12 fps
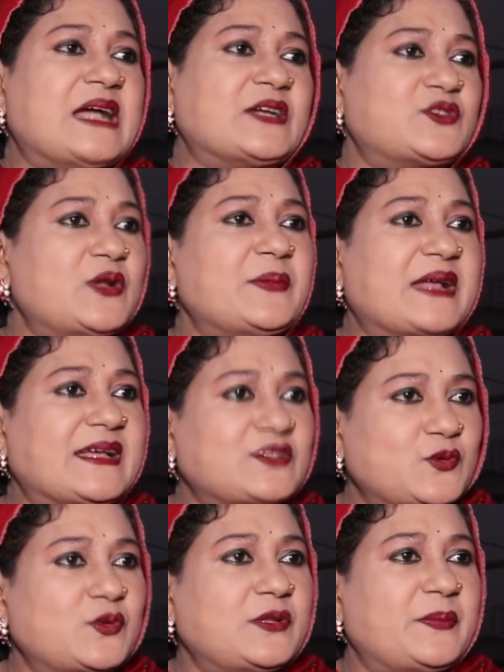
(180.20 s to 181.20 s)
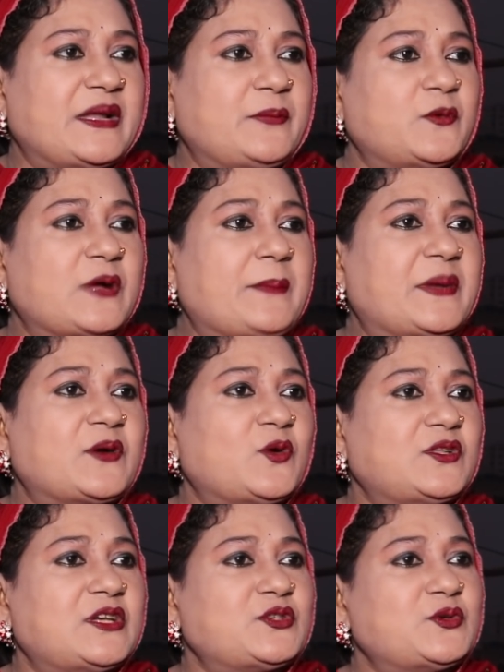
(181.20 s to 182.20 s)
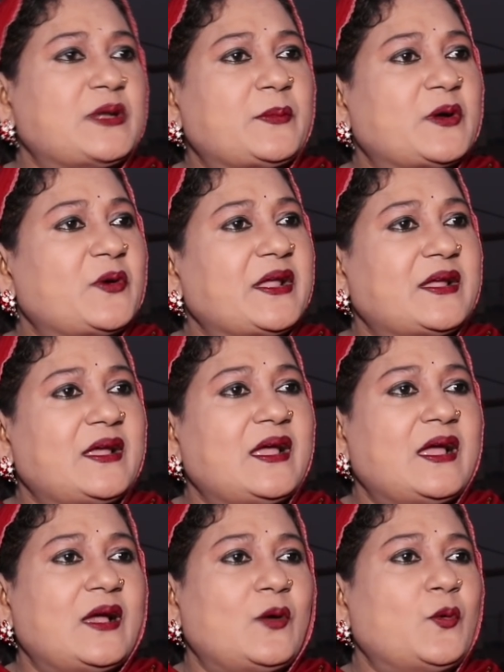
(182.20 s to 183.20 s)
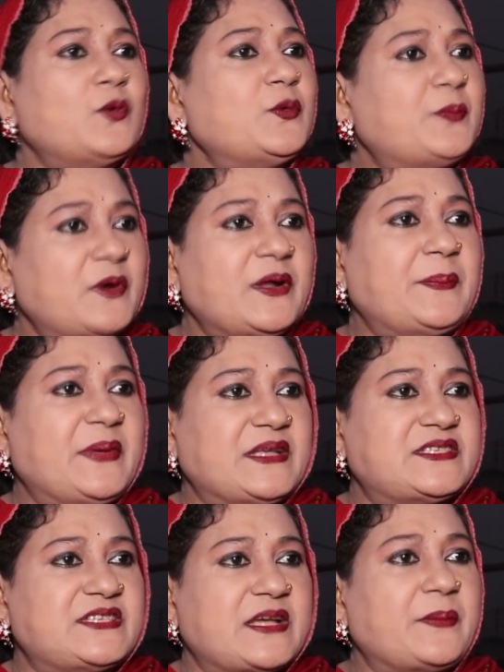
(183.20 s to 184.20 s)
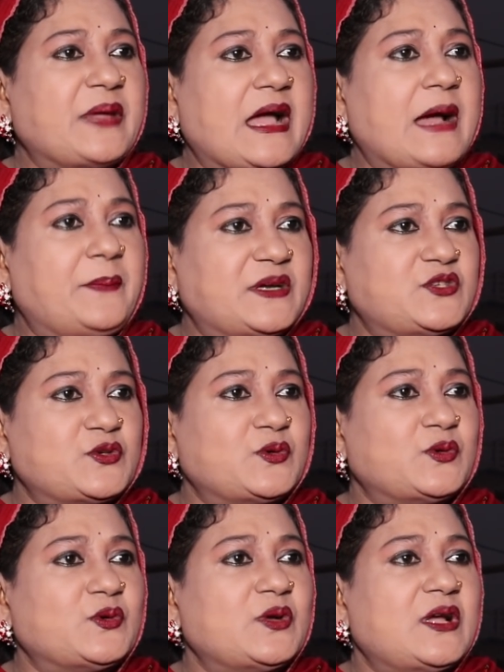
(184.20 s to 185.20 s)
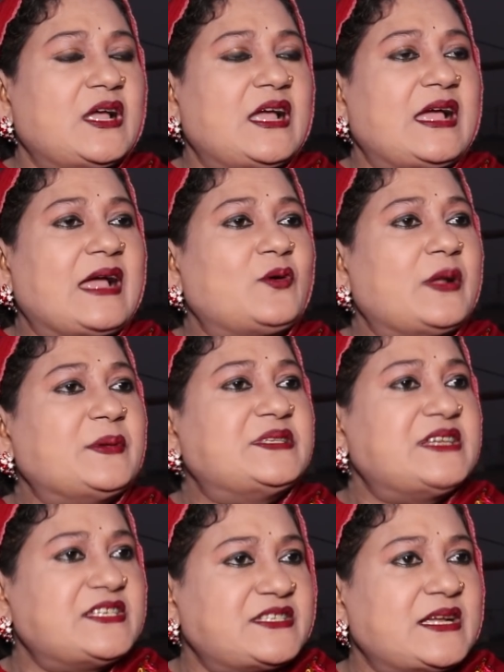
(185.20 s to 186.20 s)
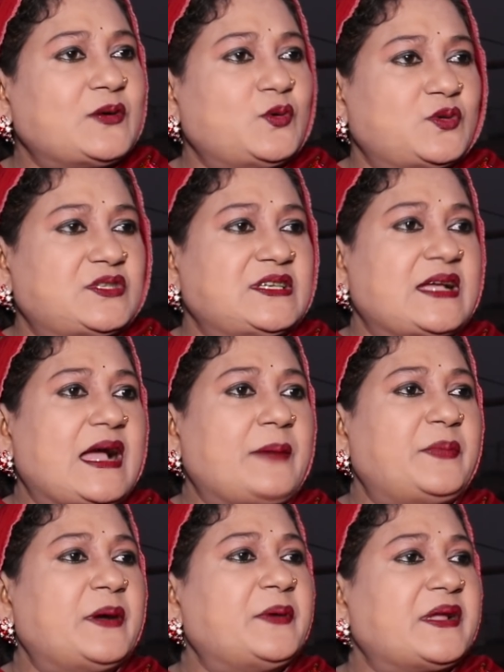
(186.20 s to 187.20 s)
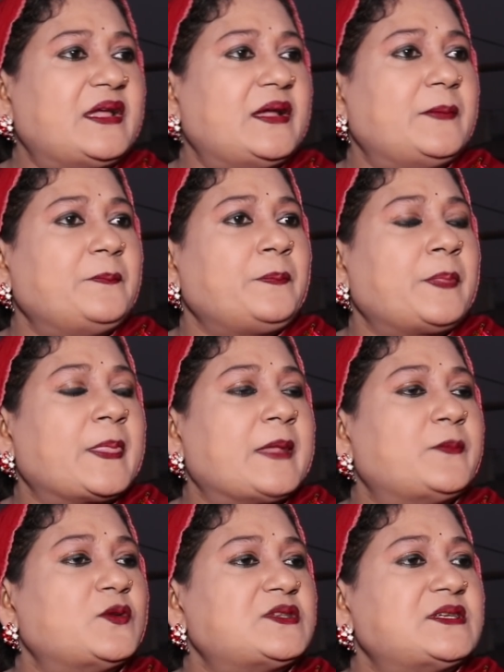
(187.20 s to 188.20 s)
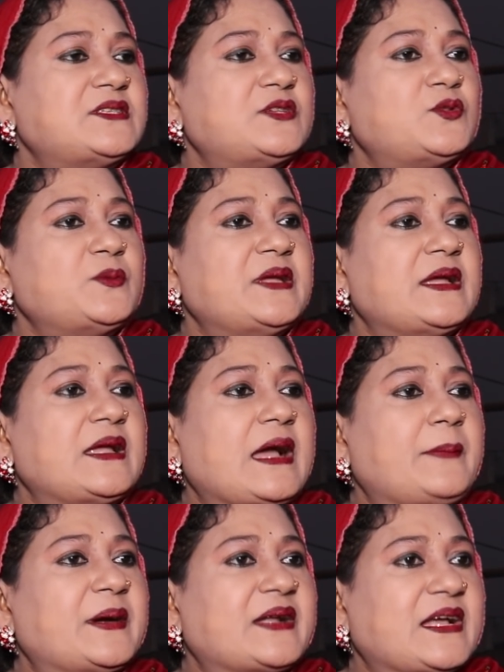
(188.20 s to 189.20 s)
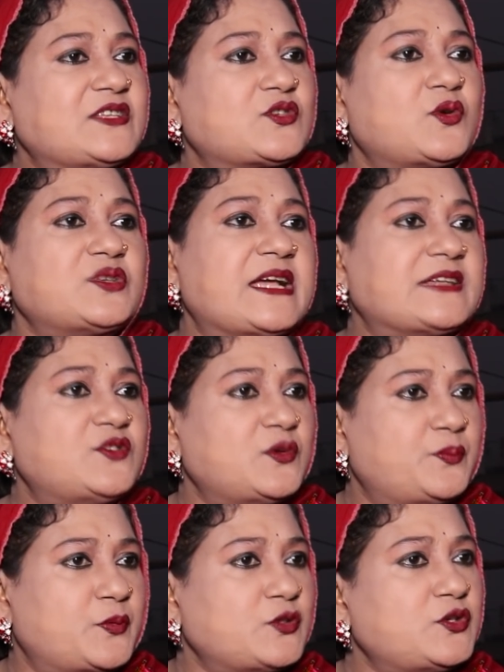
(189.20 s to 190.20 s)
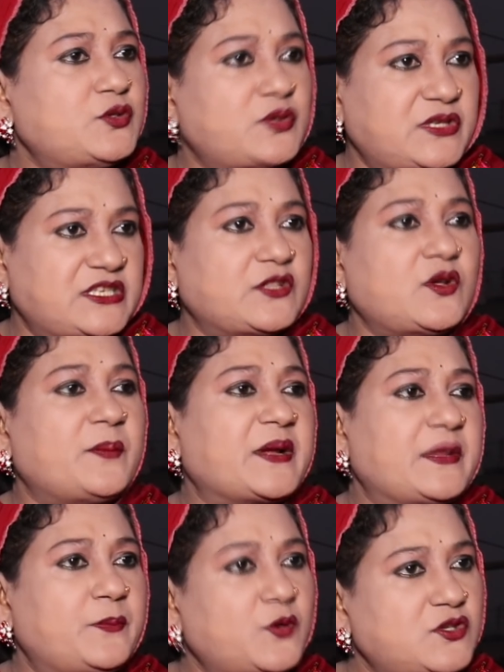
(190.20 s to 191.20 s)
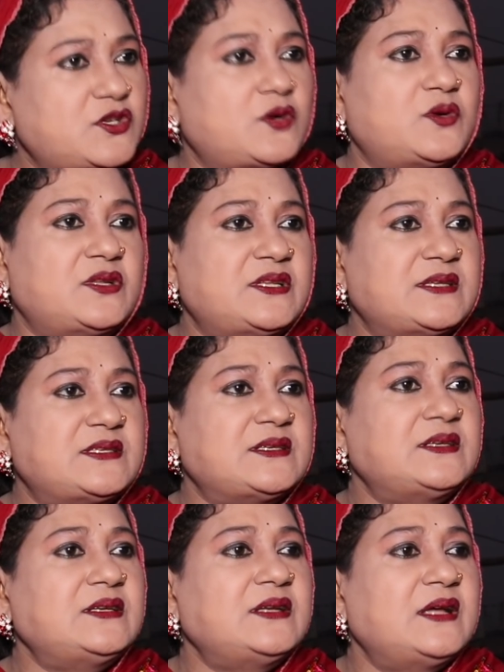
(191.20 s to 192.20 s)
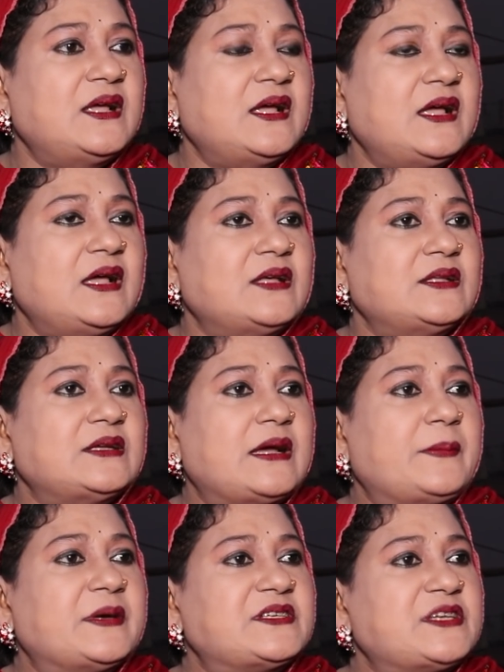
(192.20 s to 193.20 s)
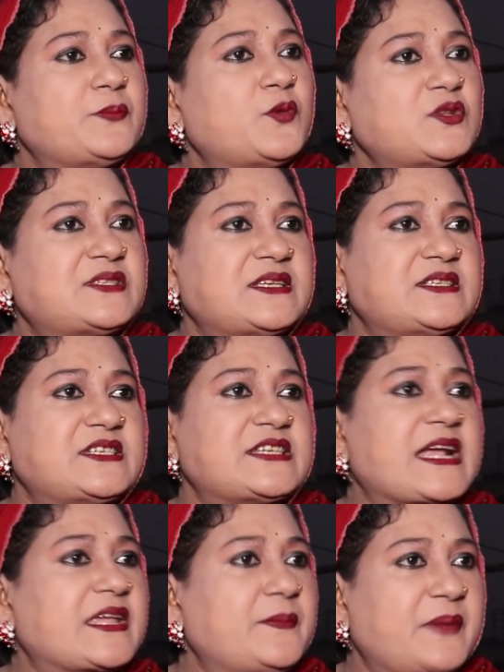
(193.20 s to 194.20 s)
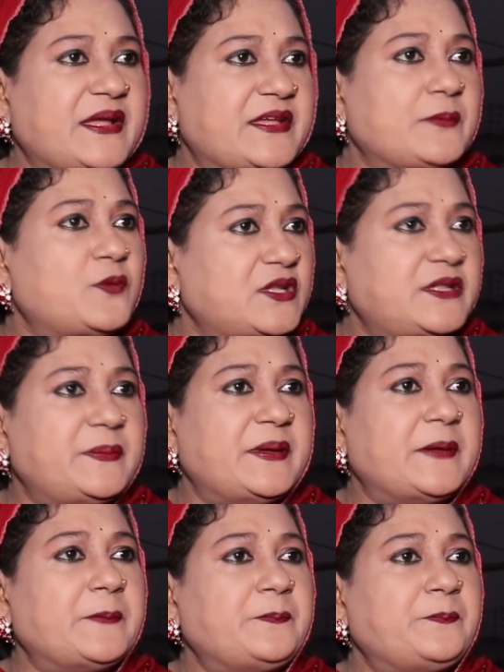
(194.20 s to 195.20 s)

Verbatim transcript: যে আসলে আমি কাজ করতে পারি এবং আপার কথা শুনে আমার অনেক অনুপ্রেরণা পেয়েছি আমি আপার জন্য এখন আমি চেষ্টা করছি আপা আমাকে বলছে যে তুমি আবার কাজ করো সে একজন প্রযোজকের সাথে আমাকে পরিচয় করে দিয়েছেন আবার সে বলছে যে সাকিব ভাইকে বলে দিবে